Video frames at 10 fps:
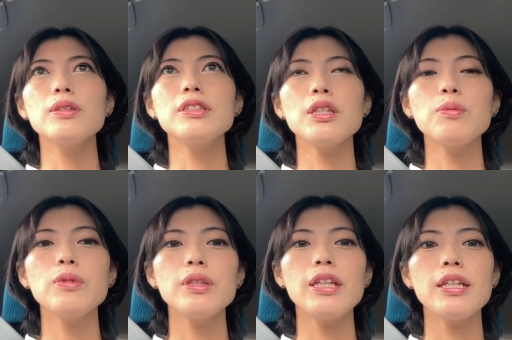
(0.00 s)
ちゃ萌
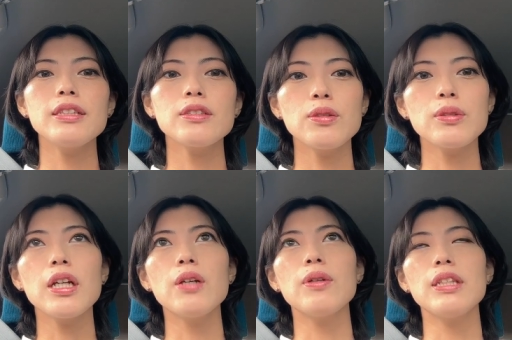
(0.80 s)
えです今
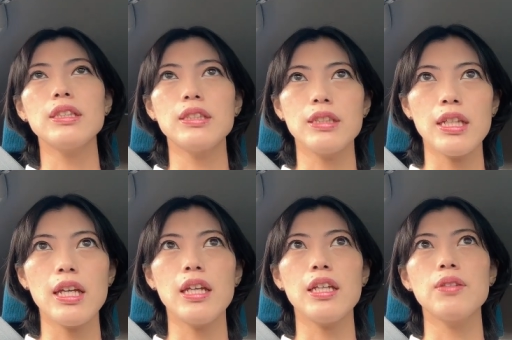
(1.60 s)
回はです
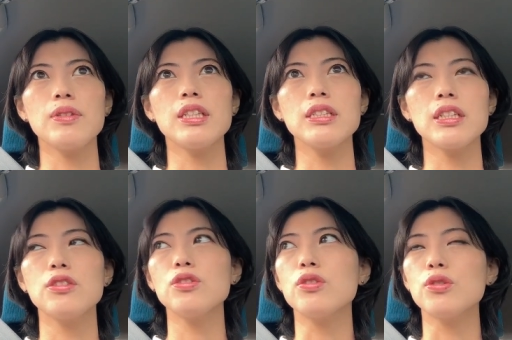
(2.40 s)
ね私が
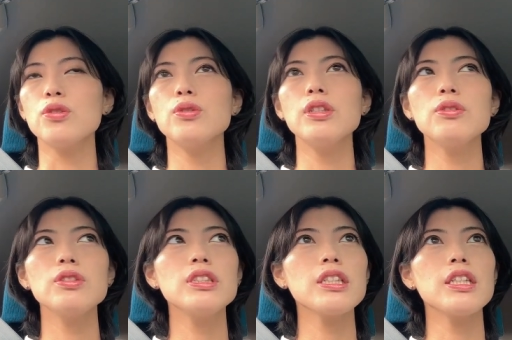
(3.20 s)
ちょっと遠出を
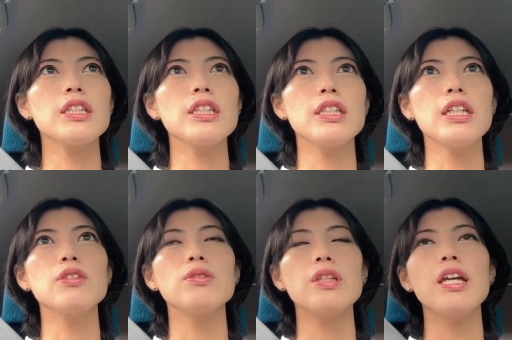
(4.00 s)
しなきゃいけない
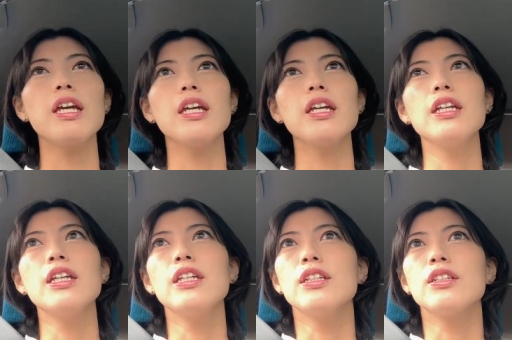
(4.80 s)
ので
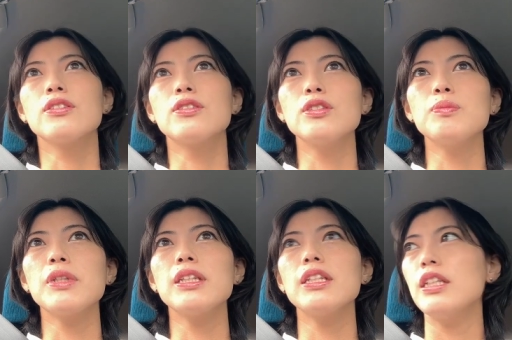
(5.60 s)

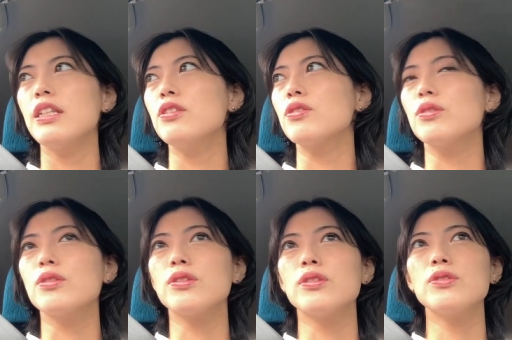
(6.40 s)
車でねちょっ
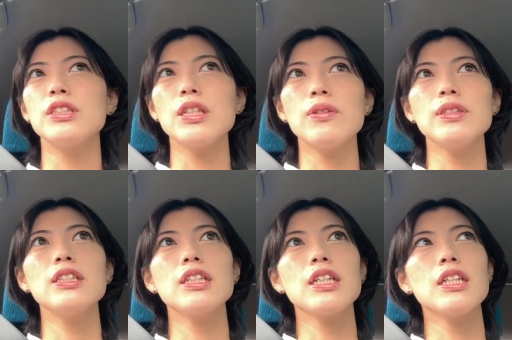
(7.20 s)
と打ち合わせ
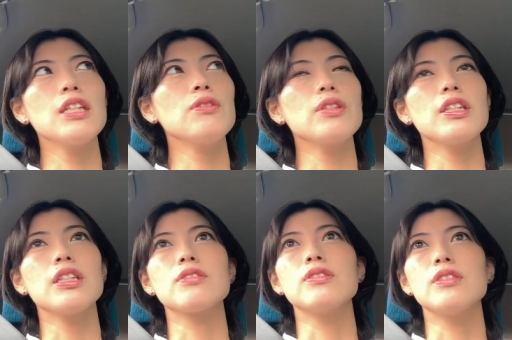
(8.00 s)
に行かないといけ
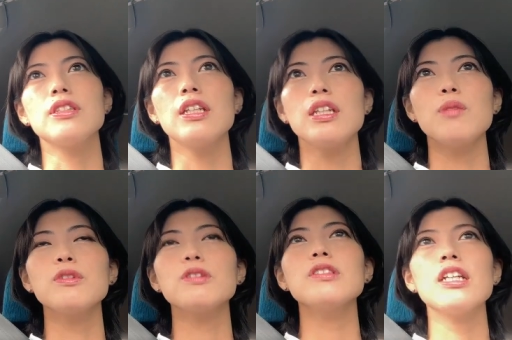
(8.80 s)
なくって
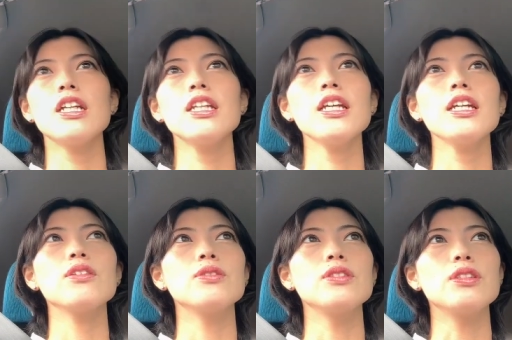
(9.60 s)
眠くならない
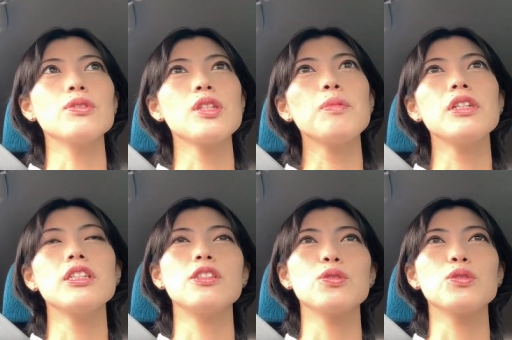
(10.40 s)
ようにおしゃべり
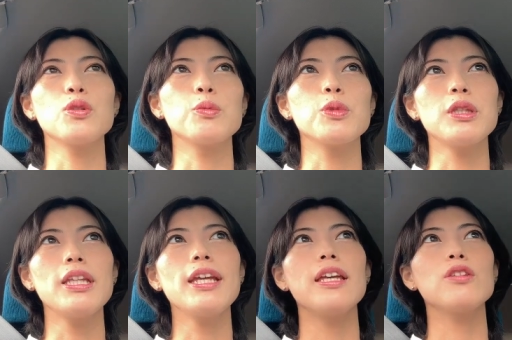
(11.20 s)
しようと思っ
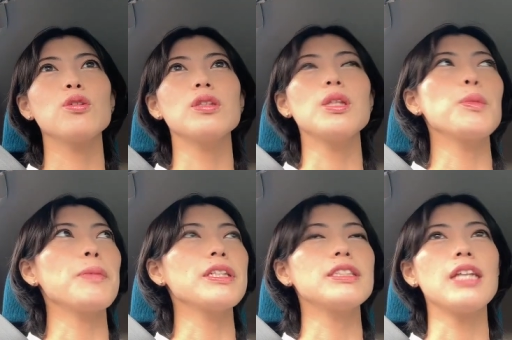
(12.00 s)
て撮ってみ
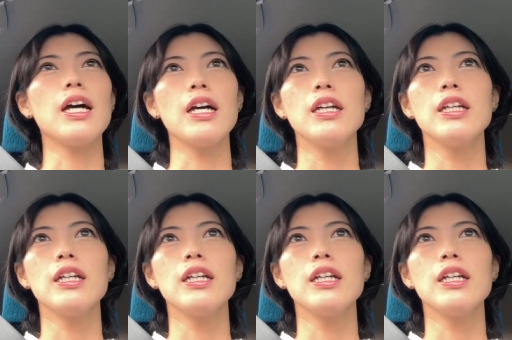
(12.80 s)
ました